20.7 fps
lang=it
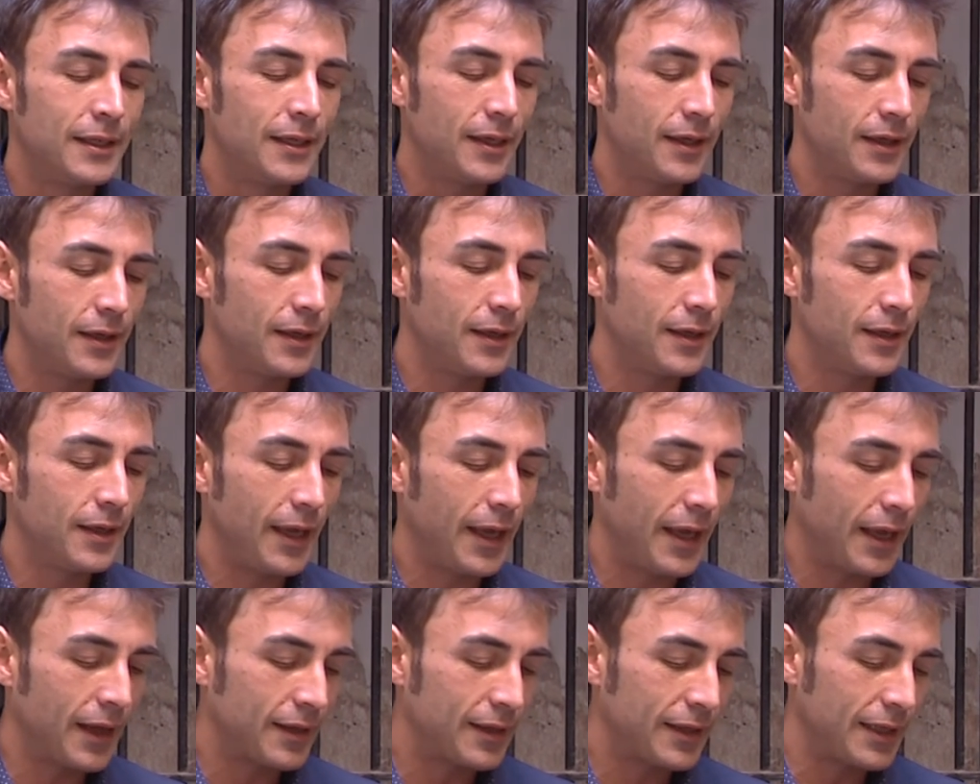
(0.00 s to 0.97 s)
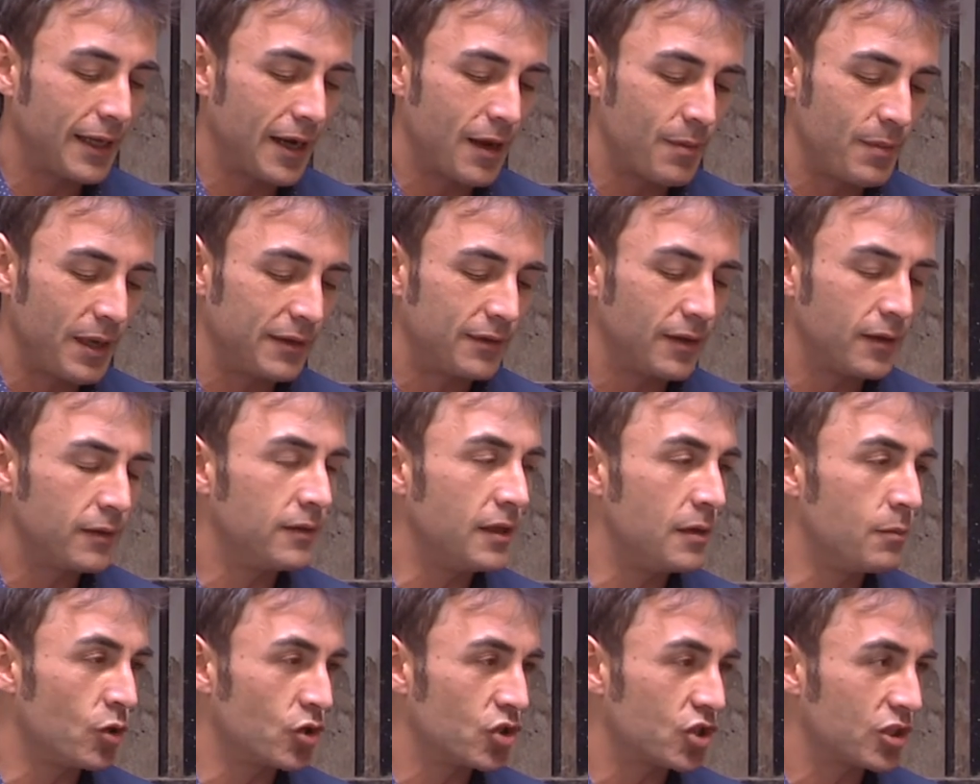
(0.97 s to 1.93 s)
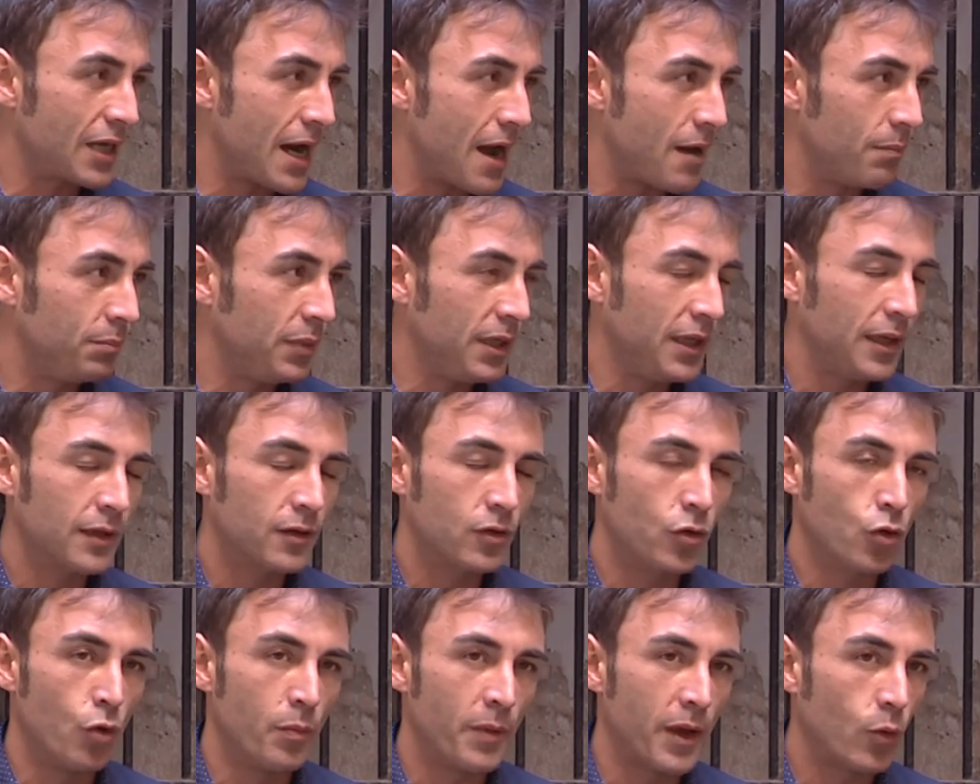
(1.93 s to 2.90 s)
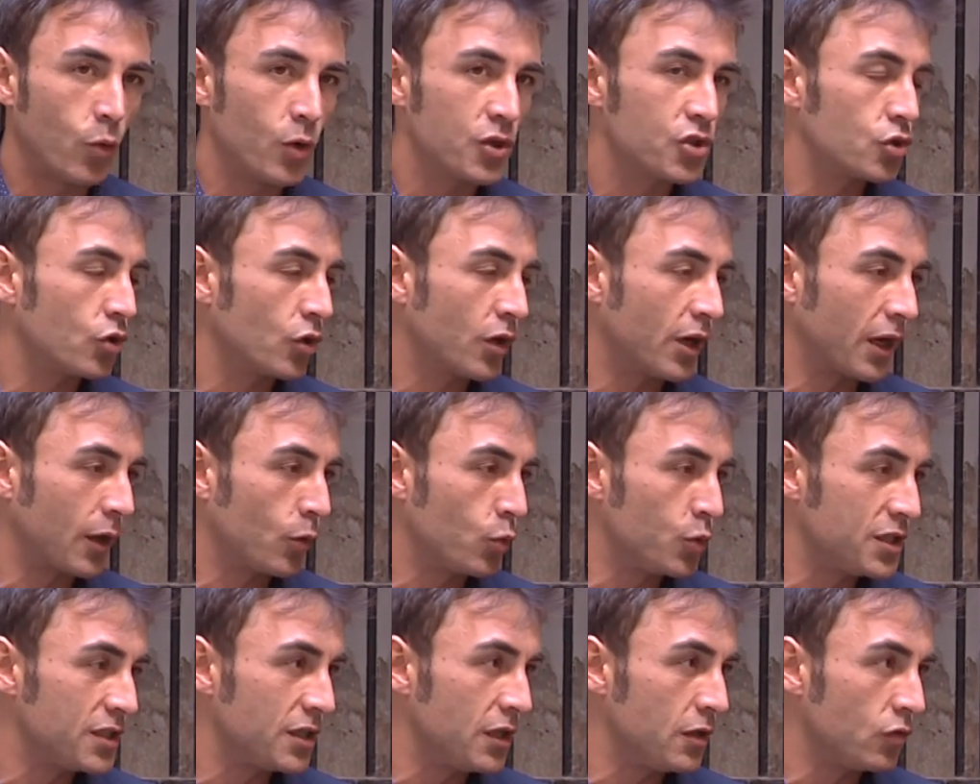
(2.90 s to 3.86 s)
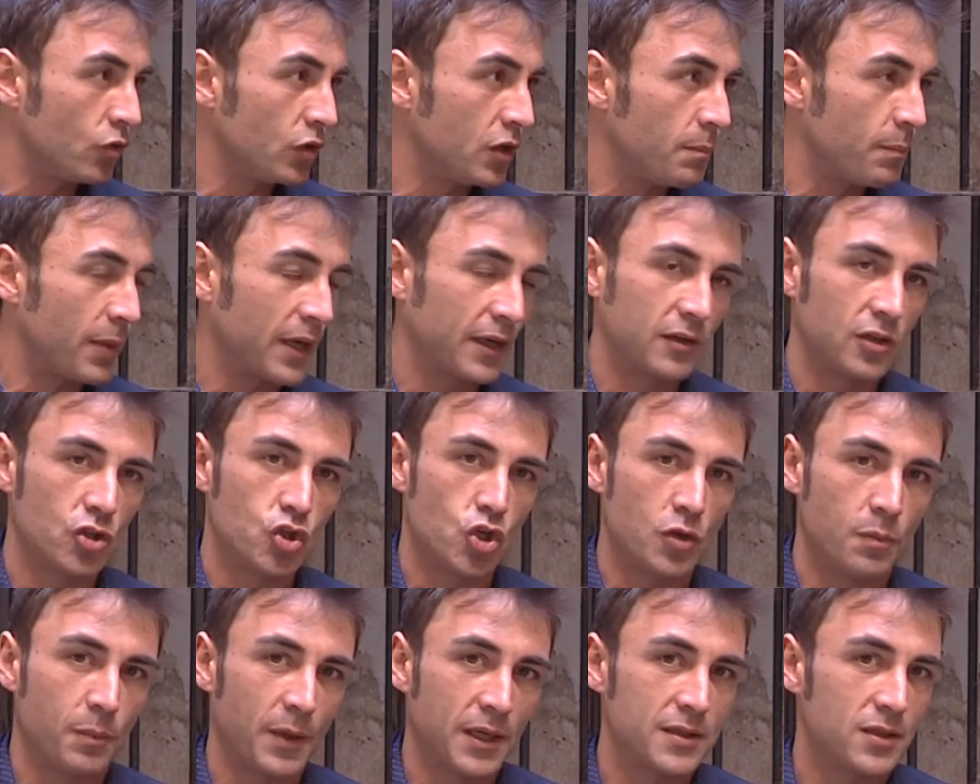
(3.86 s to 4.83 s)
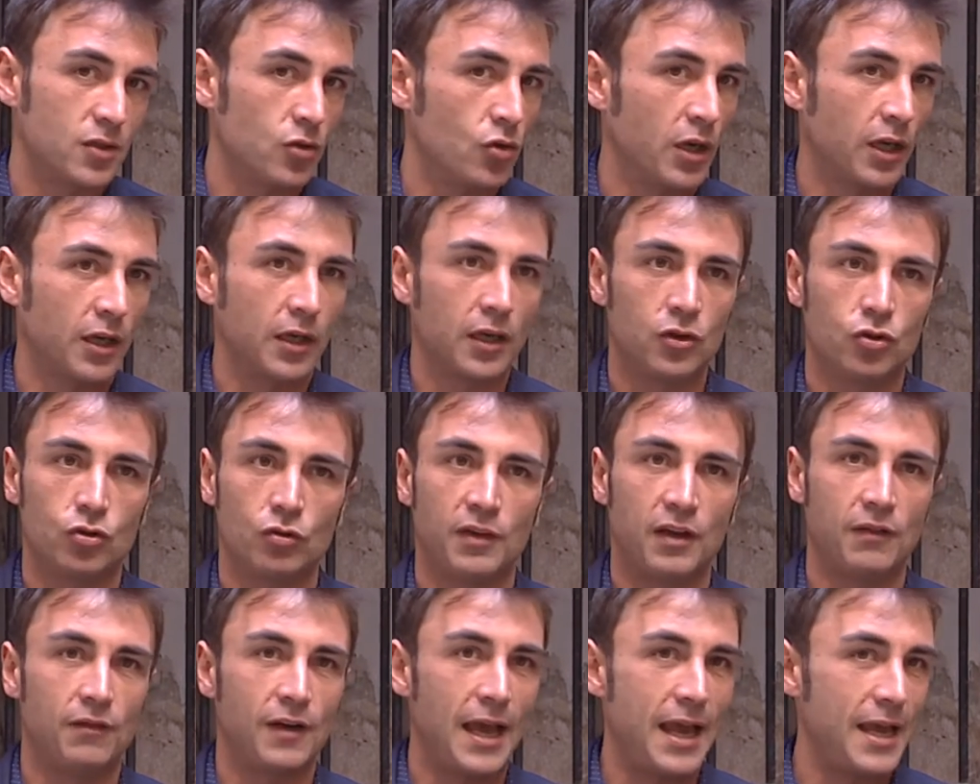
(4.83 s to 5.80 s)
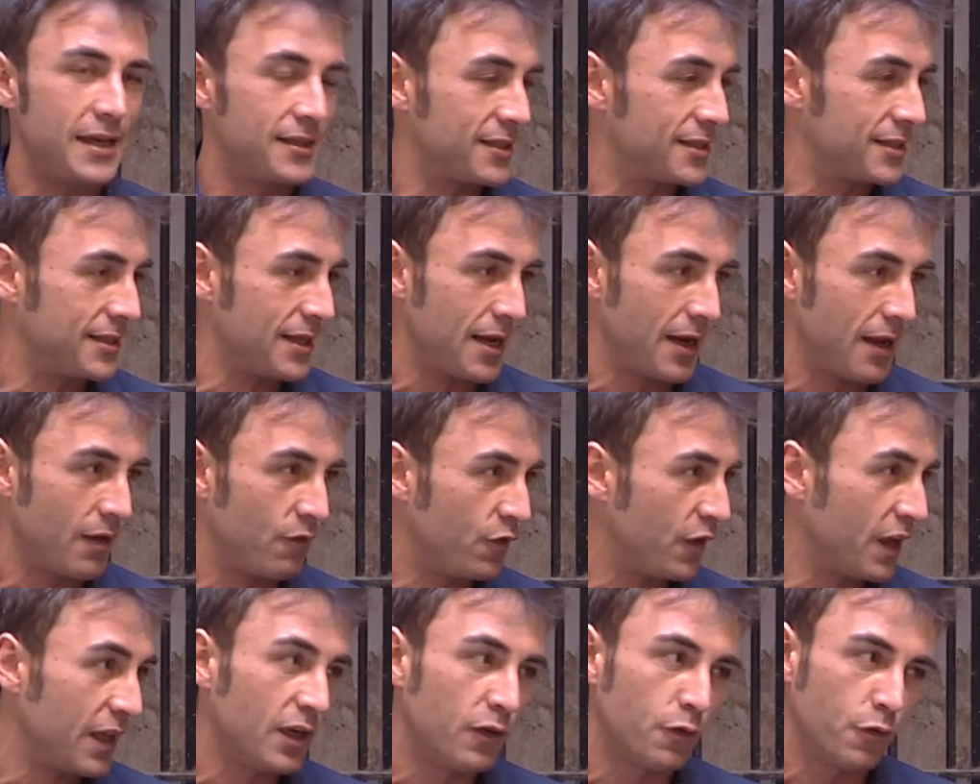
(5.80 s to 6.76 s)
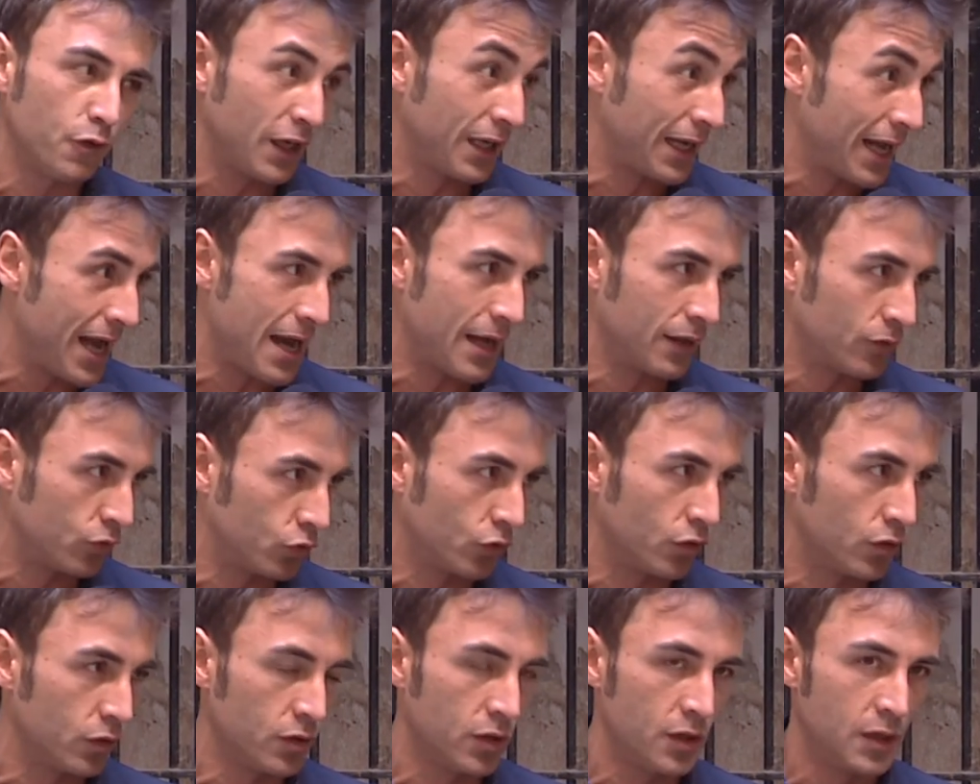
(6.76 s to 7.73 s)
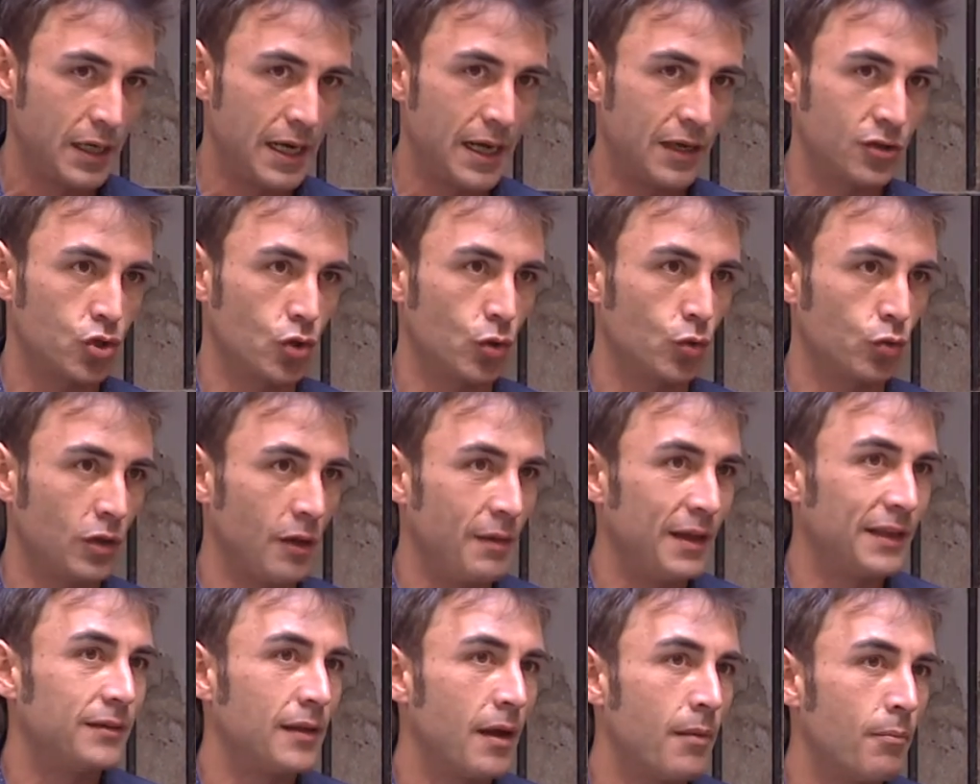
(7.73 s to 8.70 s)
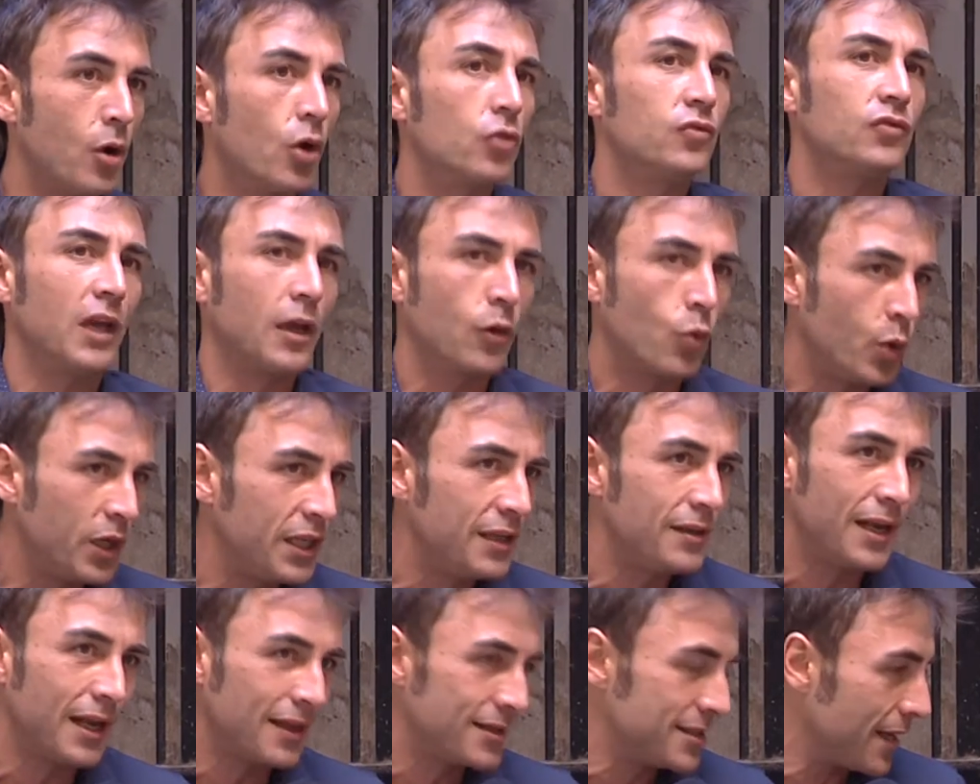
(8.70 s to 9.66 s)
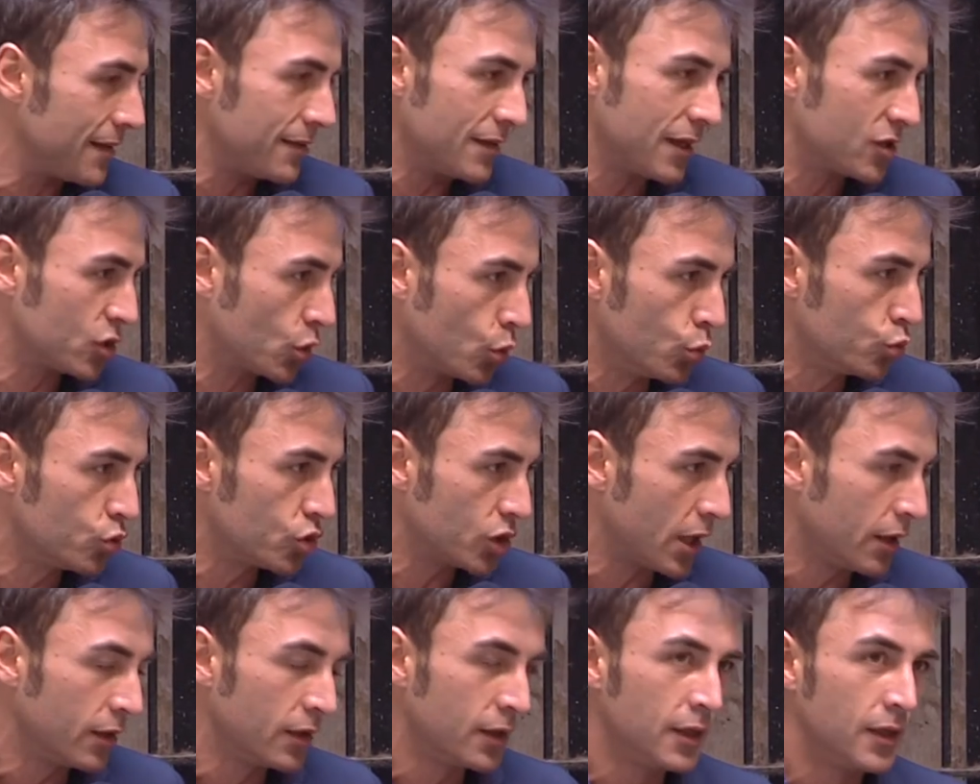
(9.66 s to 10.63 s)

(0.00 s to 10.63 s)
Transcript: eh, è chiaramente dimostrabile come questo requisito di partecipazione che doveva essere verificato assolutamente a monte e quindi l'azienda esclusa,